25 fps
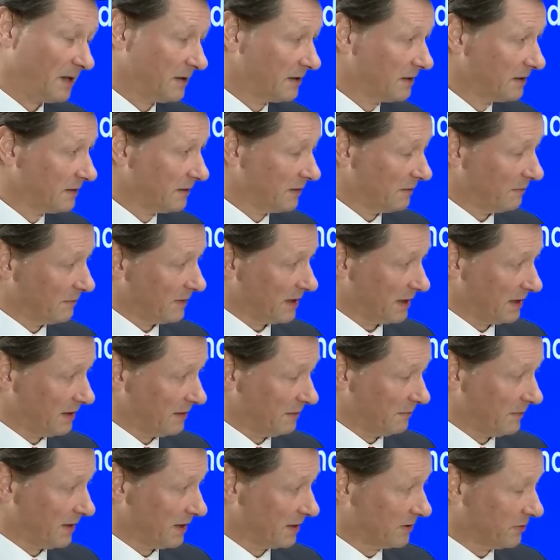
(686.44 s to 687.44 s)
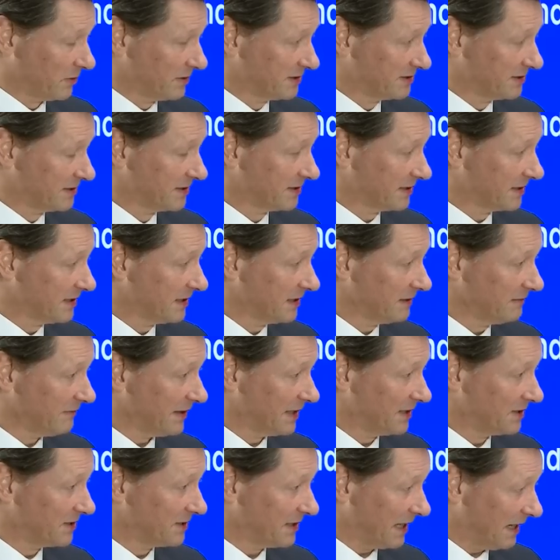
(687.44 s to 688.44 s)
äh, mal, mal konzentrieren,
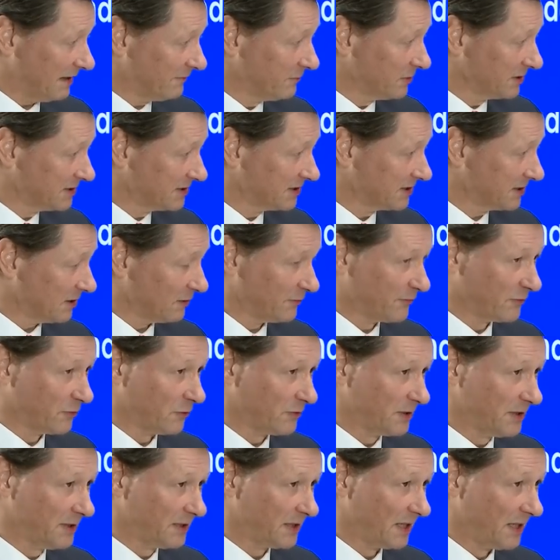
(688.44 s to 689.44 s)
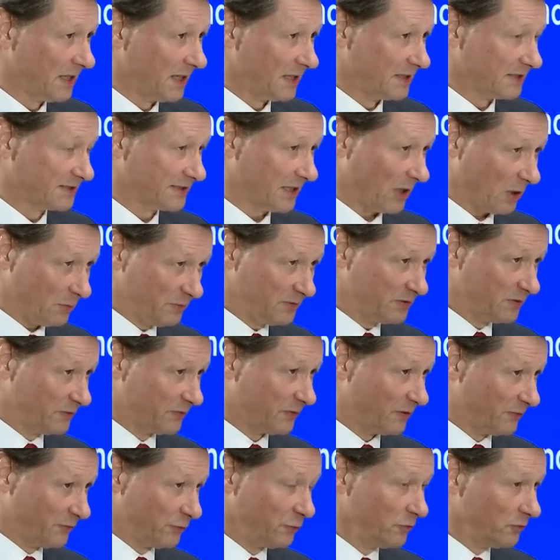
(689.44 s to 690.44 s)
weil da wird sich aufgrund des kaum zur
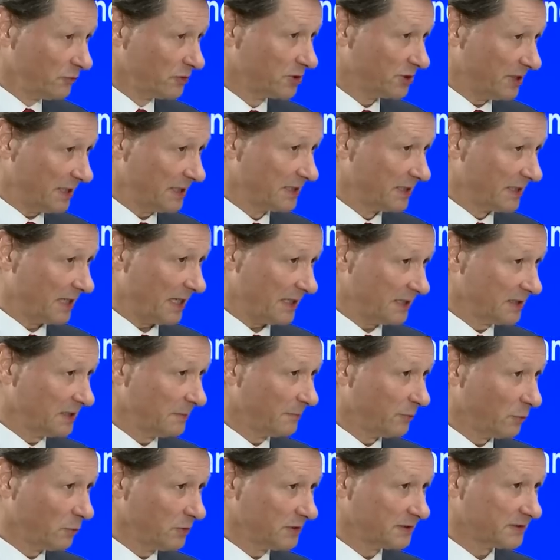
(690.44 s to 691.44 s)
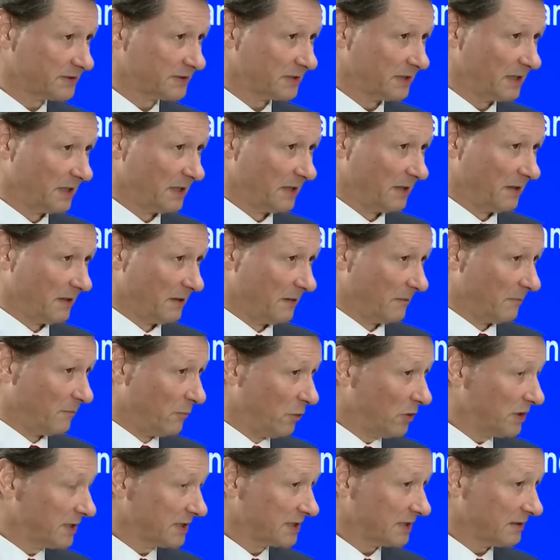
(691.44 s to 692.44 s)
Verfügung stehenden Angebots
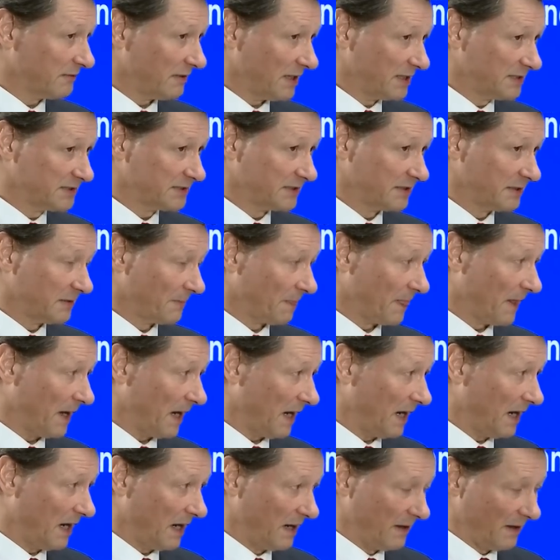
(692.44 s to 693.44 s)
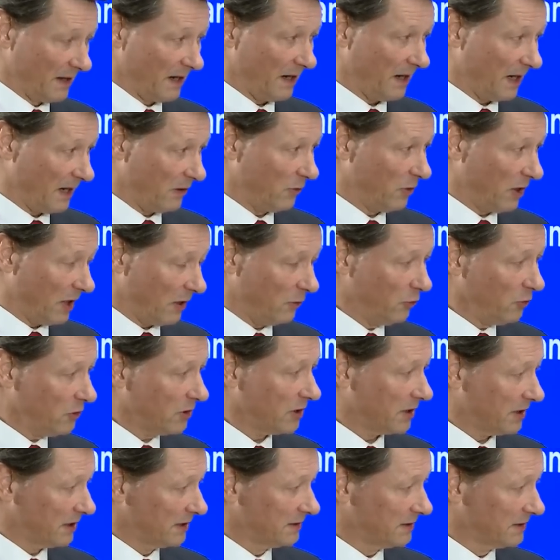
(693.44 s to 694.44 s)
möglicherweise
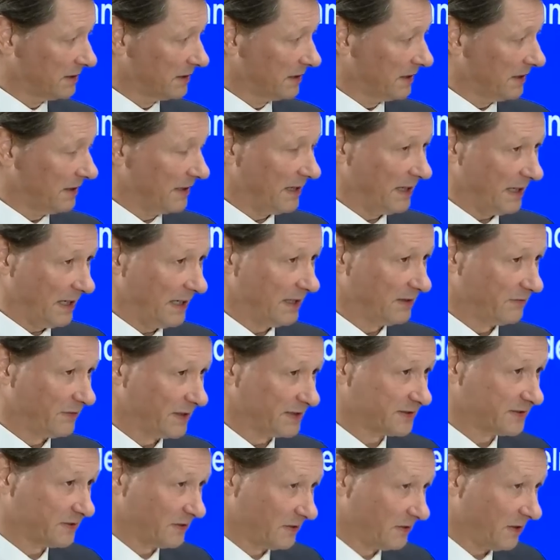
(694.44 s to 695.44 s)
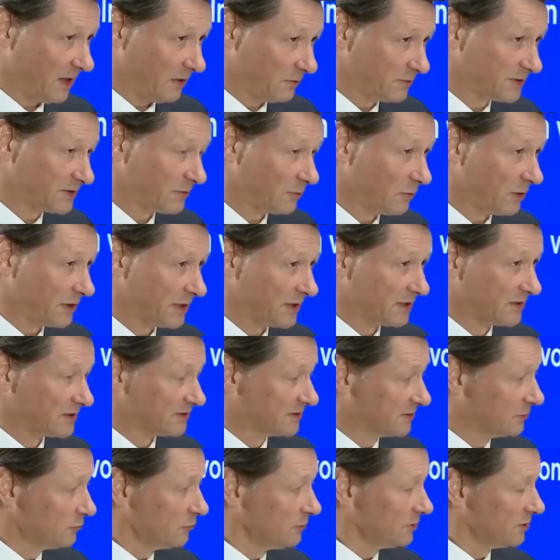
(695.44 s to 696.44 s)
auch äh, etwas
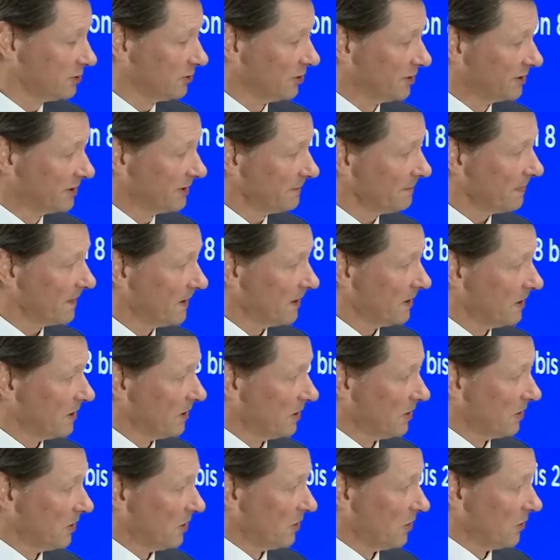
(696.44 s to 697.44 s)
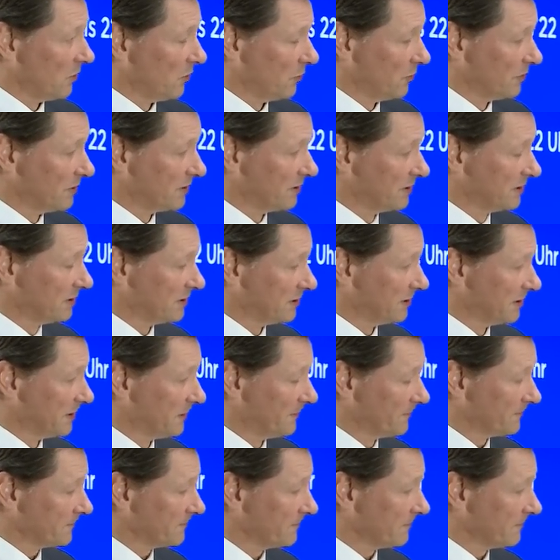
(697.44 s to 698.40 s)
Außerordentliches tun können. Und äh,